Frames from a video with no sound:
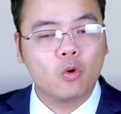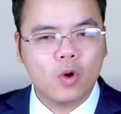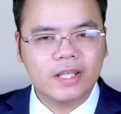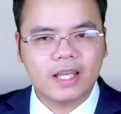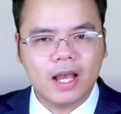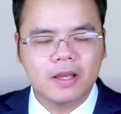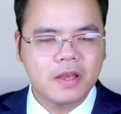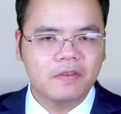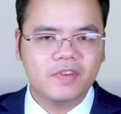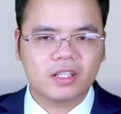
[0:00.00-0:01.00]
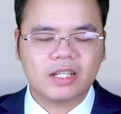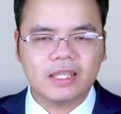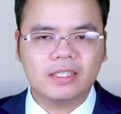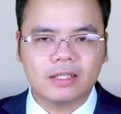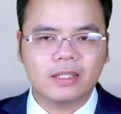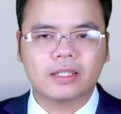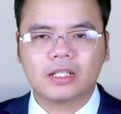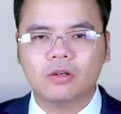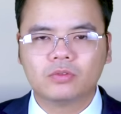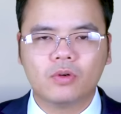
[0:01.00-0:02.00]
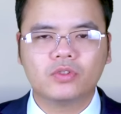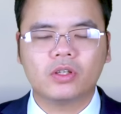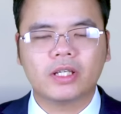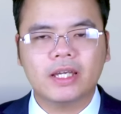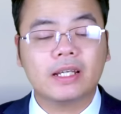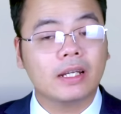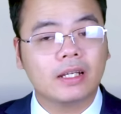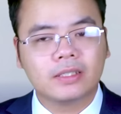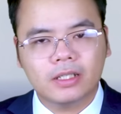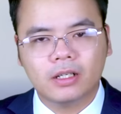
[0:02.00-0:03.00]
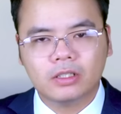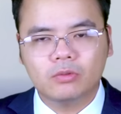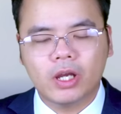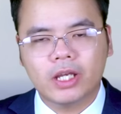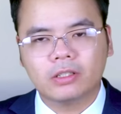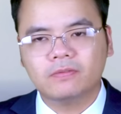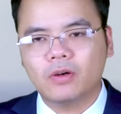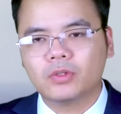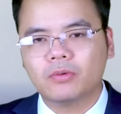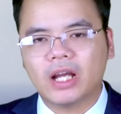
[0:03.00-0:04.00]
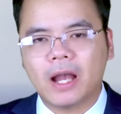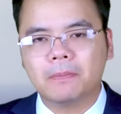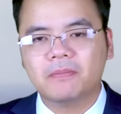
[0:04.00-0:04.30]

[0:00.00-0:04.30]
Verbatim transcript: Ngoài ra, việc đánh chặn thành công cũng cho thấy khả năng thích ứng của hệ thống phòng không Nga.